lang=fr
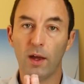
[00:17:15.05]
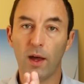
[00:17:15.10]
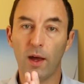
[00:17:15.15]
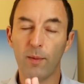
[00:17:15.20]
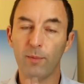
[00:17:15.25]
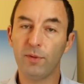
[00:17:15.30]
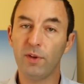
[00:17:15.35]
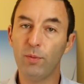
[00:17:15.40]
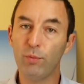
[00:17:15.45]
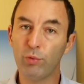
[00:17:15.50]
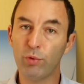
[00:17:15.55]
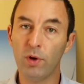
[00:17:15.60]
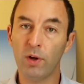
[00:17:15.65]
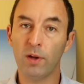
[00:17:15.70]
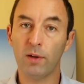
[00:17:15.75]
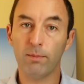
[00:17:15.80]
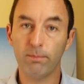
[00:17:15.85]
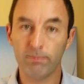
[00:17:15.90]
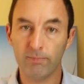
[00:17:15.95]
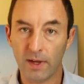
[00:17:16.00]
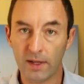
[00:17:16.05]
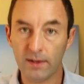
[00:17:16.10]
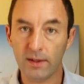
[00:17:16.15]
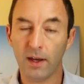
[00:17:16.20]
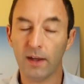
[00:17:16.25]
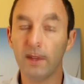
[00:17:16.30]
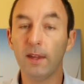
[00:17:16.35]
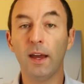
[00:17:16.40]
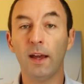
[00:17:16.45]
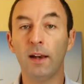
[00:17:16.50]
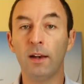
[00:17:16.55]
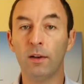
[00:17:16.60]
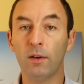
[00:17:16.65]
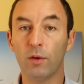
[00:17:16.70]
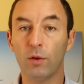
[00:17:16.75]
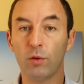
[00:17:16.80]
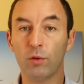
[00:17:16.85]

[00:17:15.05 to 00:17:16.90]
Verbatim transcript: Un petit point matériel,